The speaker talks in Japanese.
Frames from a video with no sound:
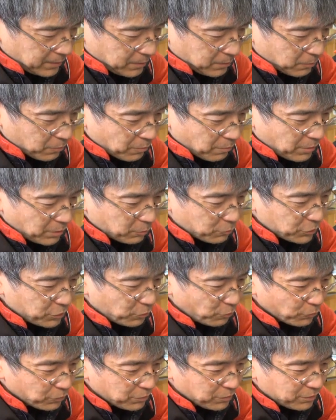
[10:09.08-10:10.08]
これはあの日
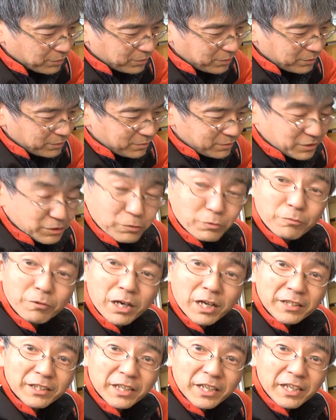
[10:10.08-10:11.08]
本、日本は
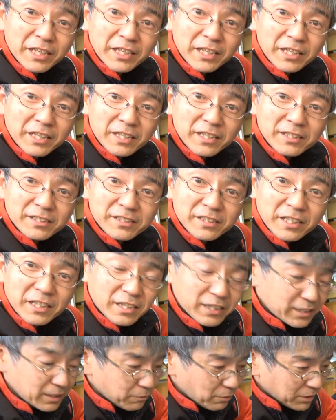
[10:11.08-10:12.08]
花毛ないから
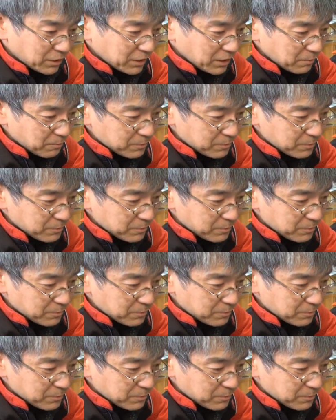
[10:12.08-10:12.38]
ステッカーね、こうやってあり